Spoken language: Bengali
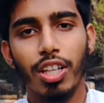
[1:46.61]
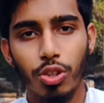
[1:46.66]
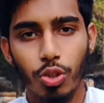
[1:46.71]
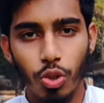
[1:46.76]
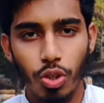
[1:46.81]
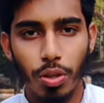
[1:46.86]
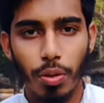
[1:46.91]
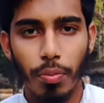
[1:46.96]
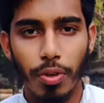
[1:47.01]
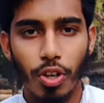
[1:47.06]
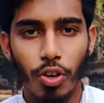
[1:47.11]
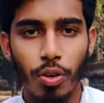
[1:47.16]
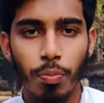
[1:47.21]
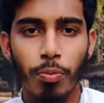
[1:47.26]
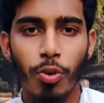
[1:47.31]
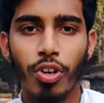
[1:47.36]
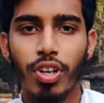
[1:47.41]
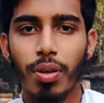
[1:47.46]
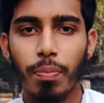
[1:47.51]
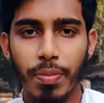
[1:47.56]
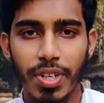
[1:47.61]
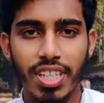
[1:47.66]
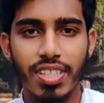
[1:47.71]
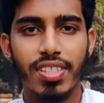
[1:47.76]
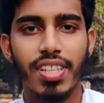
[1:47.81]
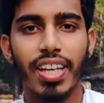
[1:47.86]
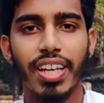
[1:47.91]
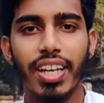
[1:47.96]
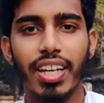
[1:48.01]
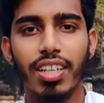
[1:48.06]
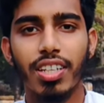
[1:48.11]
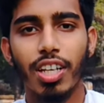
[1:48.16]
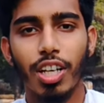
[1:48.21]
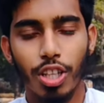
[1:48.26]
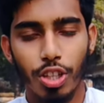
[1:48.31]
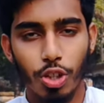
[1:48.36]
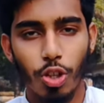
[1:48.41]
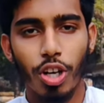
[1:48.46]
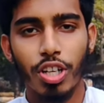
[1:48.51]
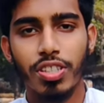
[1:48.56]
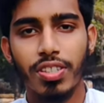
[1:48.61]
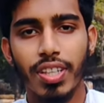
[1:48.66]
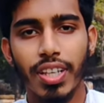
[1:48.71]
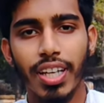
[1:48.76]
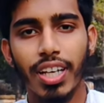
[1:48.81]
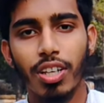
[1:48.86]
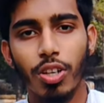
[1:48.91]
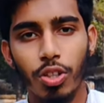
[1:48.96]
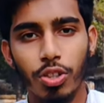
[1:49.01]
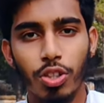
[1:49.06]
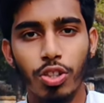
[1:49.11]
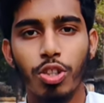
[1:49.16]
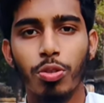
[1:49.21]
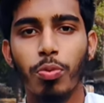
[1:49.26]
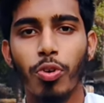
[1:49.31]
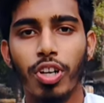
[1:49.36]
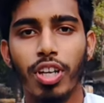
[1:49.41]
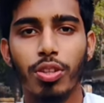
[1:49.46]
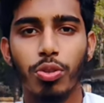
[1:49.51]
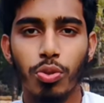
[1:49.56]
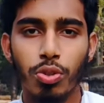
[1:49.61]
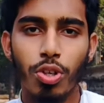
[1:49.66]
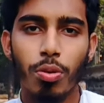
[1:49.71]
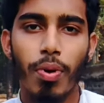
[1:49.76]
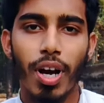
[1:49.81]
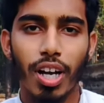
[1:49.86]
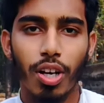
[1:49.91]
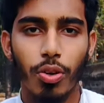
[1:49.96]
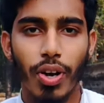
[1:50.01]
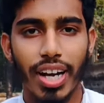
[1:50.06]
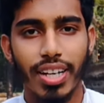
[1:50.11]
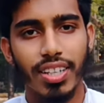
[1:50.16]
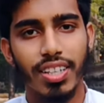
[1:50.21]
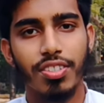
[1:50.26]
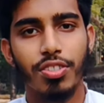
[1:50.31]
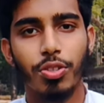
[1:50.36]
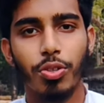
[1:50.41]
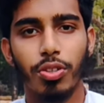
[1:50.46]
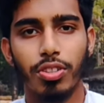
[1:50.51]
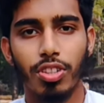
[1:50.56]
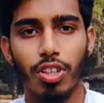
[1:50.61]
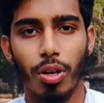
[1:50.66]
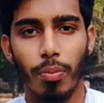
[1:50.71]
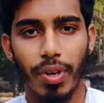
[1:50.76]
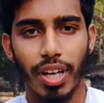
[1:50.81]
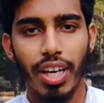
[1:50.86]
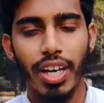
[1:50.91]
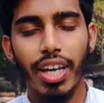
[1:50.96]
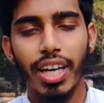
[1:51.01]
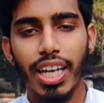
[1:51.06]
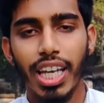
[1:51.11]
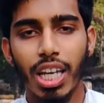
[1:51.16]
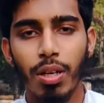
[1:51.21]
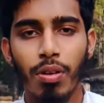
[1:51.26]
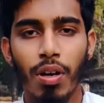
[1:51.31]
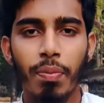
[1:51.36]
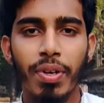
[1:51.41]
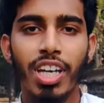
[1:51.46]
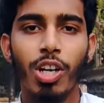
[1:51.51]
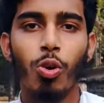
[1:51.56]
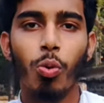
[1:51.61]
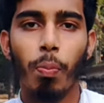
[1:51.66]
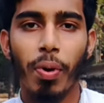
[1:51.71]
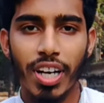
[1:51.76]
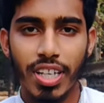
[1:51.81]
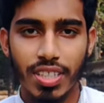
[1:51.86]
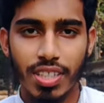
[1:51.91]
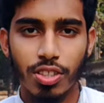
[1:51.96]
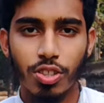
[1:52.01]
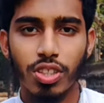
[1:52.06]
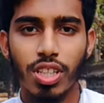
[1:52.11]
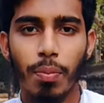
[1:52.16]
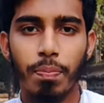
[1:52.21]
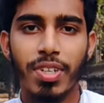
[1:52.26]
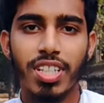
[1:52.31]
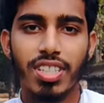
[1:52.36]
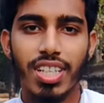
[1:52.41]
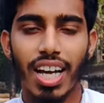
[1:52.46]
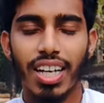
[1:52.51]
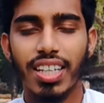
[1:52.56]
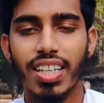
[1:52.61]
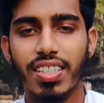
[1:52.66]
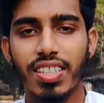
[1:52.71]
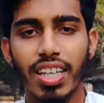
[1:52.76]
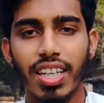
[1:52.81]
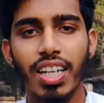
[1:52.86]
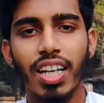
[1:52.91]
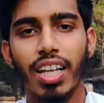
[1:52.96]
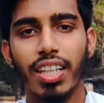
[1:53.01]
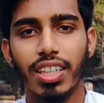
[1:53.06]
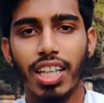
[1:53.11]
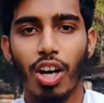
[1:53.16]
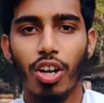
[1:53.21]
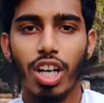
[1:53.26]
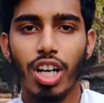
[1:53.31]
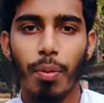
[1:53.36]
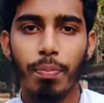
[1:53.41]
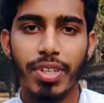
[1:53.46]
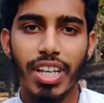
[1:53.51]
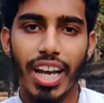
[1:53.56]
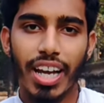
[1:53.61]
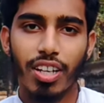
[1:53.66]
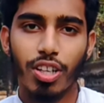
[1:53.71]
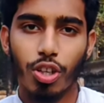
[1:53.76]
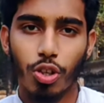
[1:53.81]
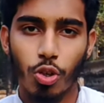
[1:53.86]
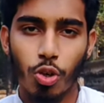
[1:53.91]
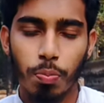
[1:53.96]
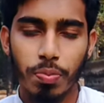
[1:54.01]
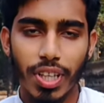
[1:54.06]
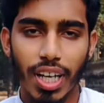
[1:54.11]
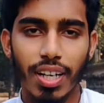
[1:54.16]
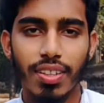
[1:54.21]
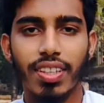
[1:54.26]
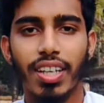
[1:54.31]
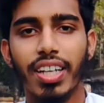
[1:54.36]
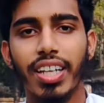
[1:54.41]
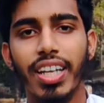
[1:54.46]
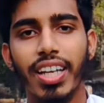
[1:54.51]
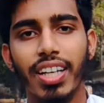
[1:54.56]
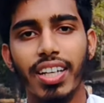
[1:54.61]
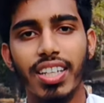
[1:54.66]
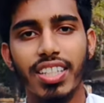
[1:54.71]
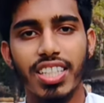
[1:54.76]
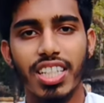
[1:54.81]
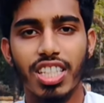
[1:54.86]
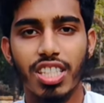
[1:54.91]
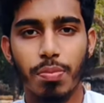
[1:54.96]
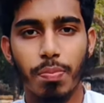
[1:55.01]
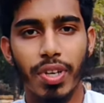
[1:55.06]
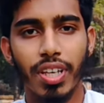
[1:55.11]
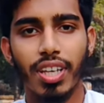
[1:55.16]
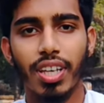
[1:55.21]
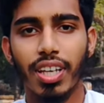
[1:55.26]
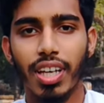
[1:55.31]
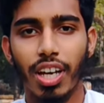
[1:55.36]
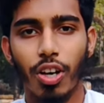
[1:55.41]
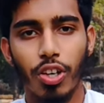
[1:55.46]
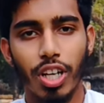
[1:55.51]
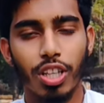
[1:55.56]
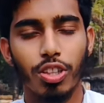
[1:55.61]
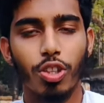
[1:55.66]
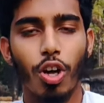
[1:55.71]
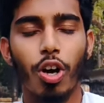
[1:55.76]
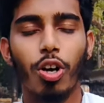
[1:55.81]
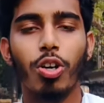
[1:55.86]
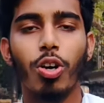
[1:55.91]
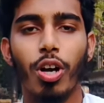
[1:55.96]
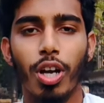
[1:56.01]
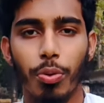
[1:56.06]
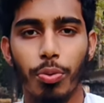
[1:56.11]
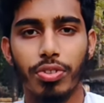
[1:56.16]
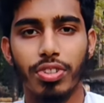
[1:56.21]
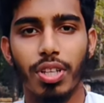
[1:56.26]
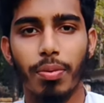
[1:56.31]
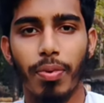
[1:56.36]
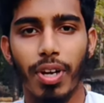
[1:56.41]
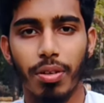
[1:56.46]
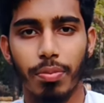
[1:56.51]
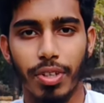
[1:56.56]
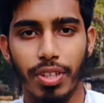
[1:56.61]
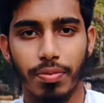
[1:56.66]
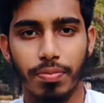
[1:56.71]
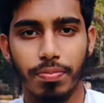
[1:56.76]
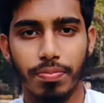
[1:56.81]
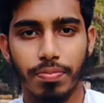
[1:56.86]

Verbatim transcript: দু কমপক্ষে বিশ সেকেন্ড দশ সেকেন্ড অন্তত পক্ষে দুটো বাক্য অ্যাটলিস্ট করতে হবে এভাবে এই অভ্যাসটা যদি আপনি চালিয়ে যান তাহলে আপনি এক খুব তাড়াতাড়ি ইংলিশে স্পিকিংয়ে অনেক দক্ষ হয়ে উঠতে পারবেন